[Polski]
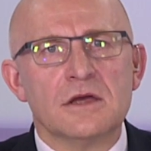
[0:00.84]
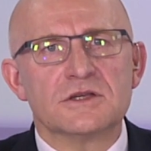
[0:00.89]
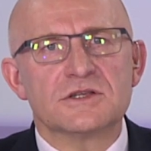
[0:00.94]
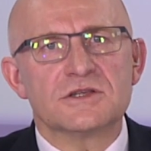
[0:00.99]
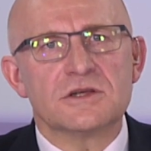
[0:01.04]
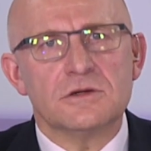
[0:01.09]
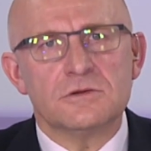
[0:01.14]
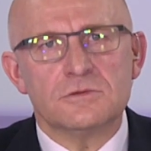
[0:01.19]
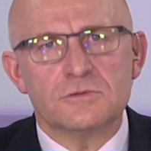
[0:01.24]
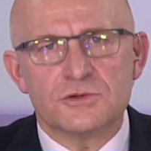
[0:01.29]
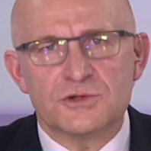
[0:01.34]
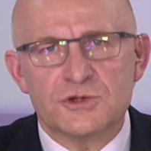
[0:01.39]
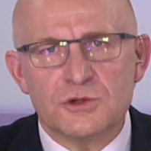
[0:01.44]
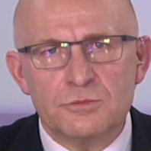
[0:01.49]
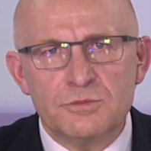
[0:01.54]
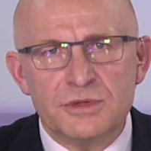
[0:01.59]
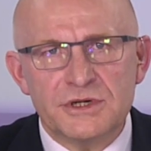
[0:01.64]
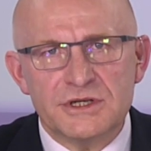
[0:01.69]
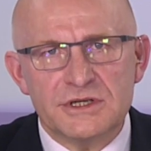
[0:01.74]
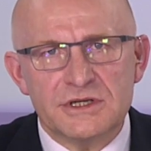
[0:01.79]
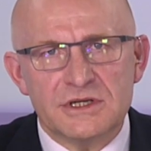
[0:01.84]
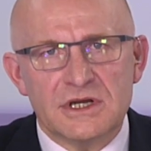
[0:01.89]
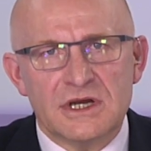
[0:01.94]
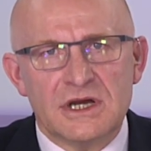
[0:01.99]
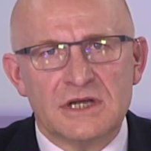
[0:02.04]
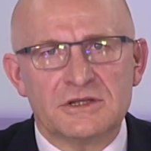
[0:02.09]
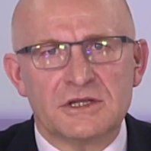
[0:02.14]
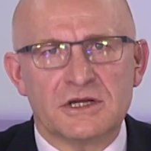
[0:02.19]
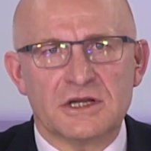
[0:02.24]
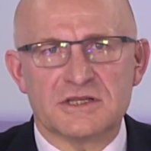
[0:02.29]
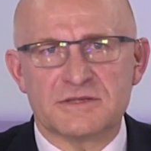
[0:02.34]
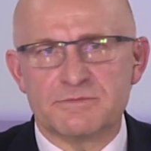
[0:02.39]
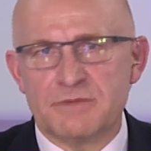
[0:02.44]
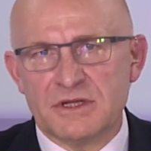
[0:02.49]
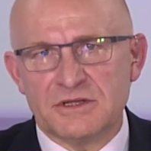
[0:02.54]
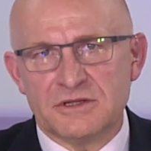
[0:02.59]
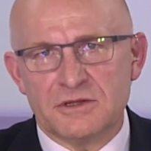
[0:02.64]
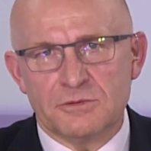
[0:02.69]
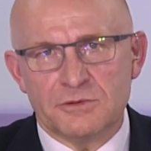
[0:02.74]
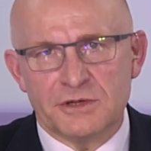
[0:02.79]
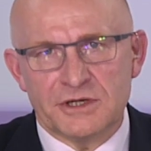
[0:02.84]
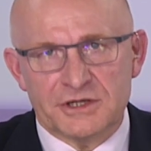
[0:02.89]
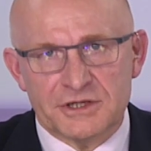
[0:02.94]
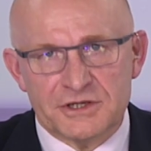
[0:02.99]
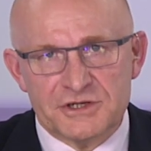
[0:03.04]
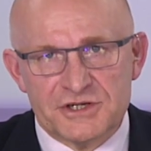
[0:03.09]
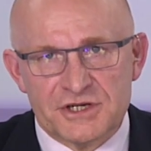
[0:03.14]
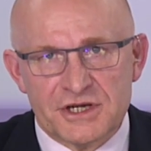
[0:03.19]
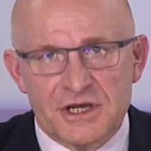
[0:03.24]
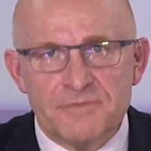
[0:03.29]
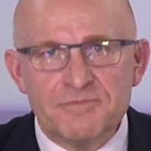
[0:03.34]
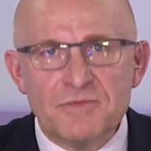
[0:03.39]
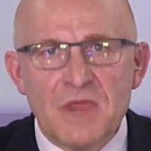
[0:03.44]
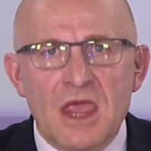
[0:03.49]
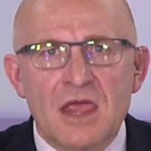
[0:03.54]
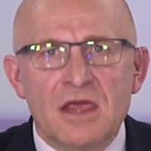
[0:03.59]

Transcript: Są żubry, a teraz będą rysie.